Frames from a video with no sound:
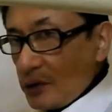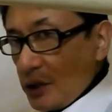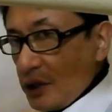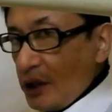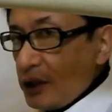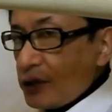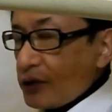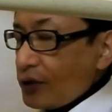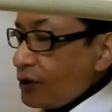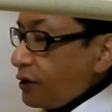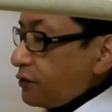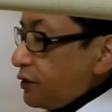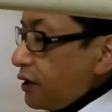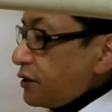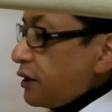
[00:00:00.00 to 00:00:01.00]
リリースして
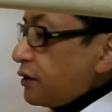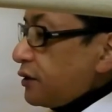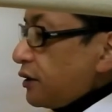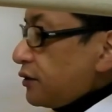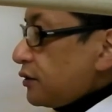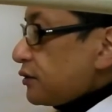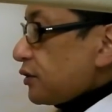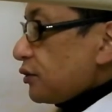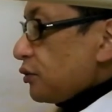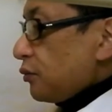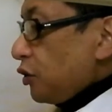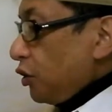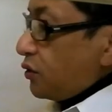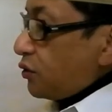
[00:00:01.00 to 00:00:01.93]
くださったんですけども、